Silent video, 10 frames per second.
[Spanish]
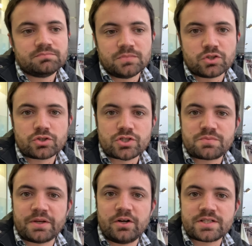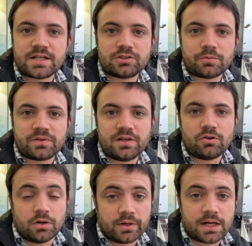Los dos españoles en el top 5,
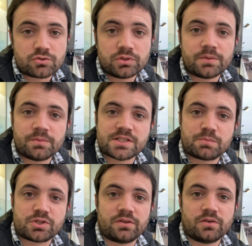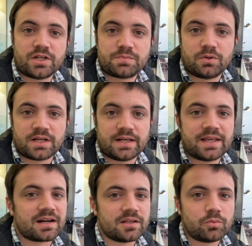aunque en las últimas posiciones, porque aquí
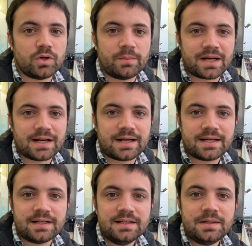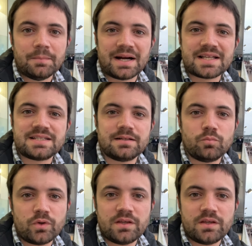Red Bull y McLaren van a ser muy